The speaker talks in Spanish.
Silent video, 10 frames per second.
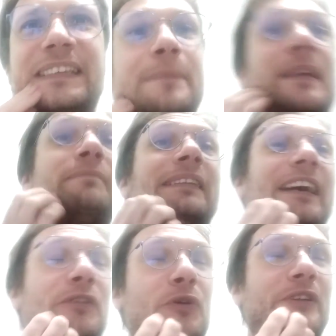También me
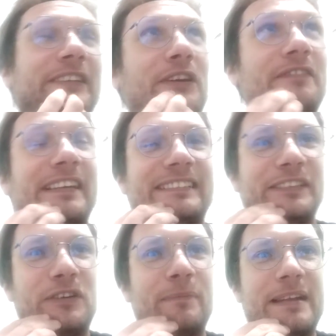da corte, ¿no? A
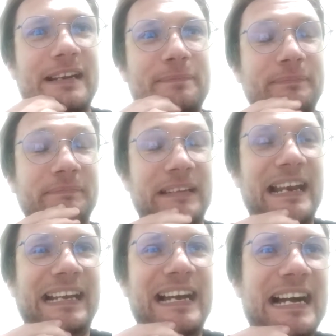veces, ¿no? Hablar en
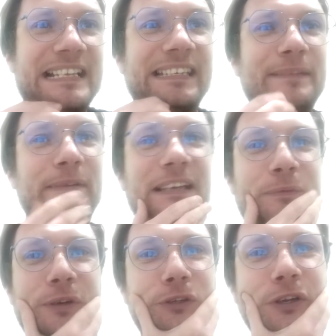la calle me da
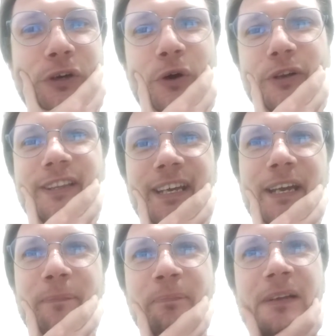un poquito de
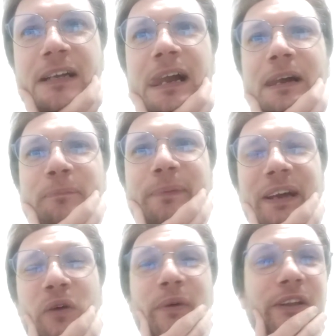corte.
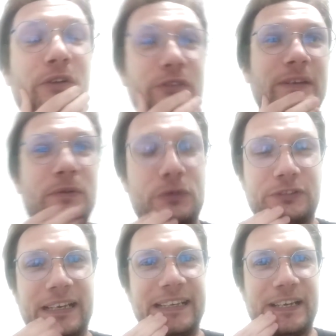Pero bueno, no sé, me
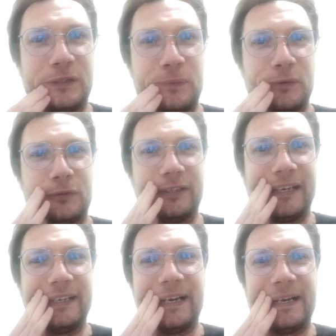gustaría, ¿no? Me
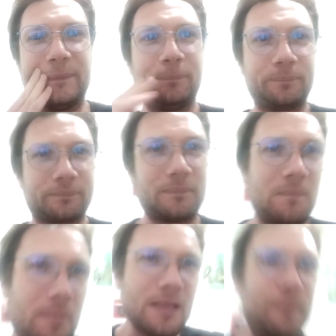gustaría.
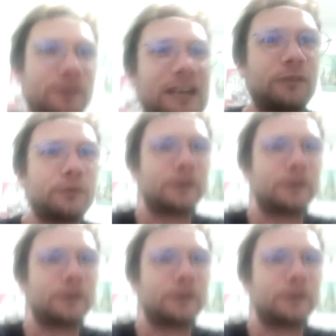Pero nada,